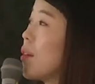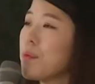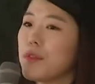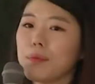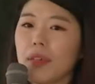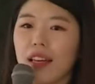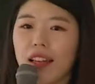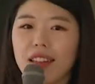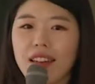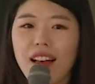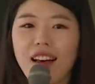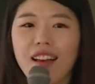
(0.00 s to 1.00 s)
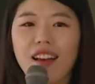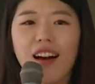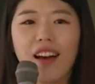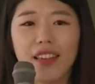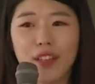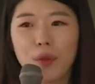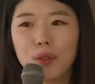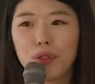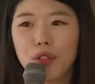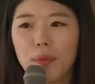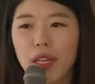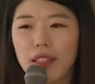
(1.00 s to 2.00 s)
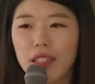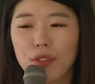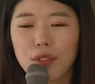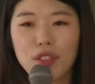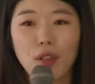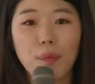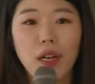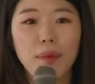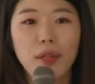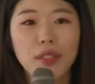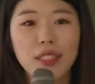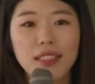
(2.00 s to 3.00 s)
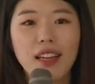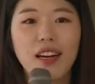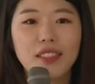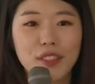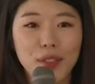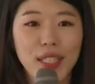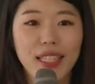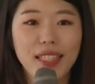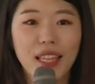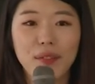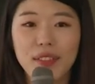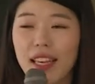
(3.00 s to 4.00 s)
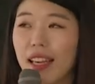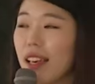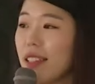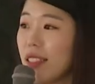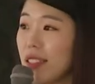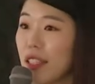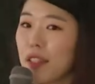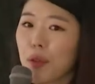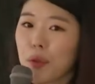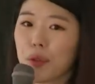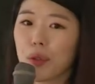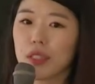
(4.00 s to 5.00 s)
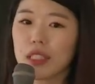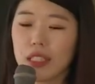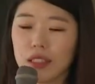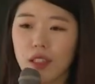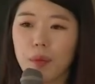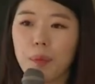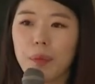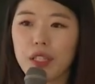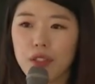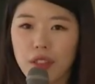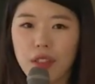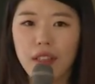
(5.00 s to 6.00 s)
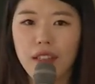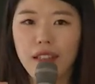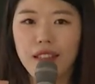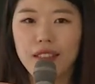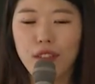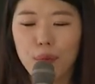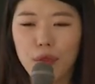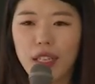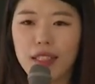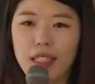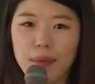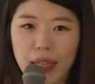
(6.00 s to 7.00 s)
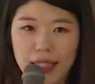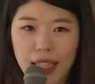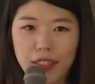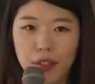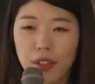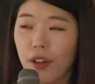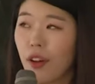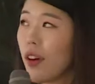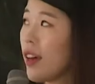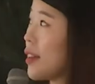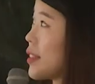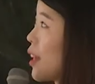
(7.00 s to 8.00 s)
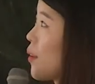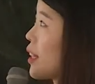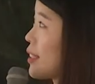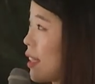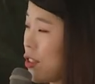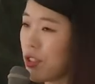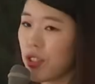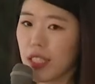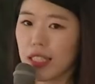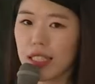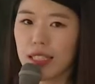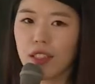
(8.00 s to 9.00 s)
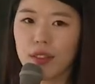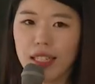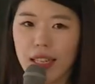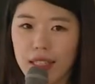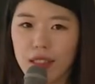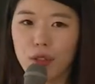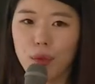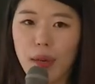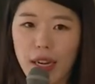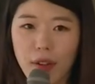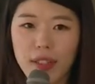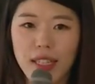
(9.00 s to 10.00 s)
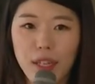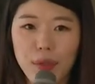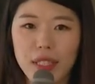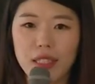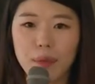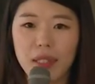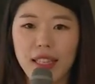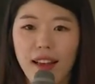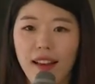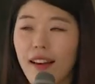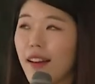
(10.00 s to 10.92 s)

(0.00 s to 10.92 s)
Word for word: 뿐만 아니라 아, 이론으로만 기술을 접하면 식상하실 수 있기 때문에 실제적으로 직접 기술 전문가들을 만나셔서 대화를 나눌 수 있는 그런 자리들도 마련을 하고 있습니다.